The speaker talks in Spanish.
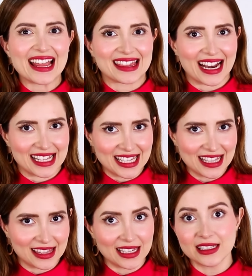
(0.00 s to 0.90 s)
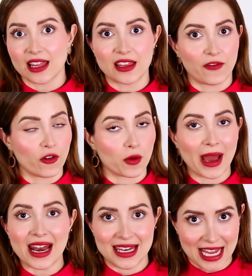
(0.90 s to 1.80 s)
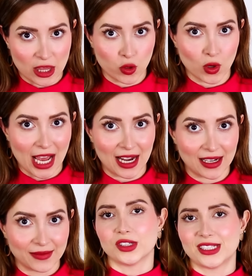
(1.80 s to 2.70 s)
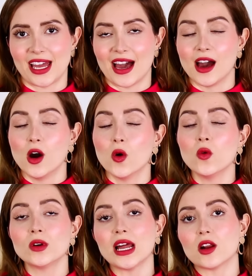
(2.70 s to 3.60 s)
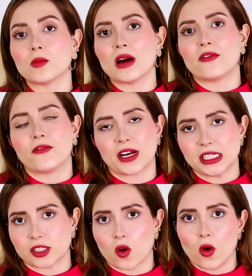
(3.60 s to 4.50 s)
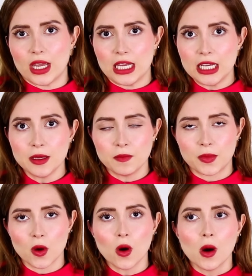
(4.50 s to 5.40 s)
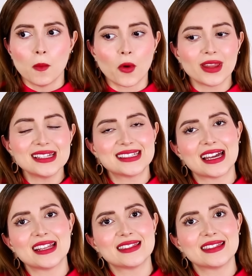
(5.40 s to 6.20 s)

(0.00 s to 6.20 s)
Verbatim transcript: atrayentes de forma natural. O sea, un aroma fresco y limpio puede ser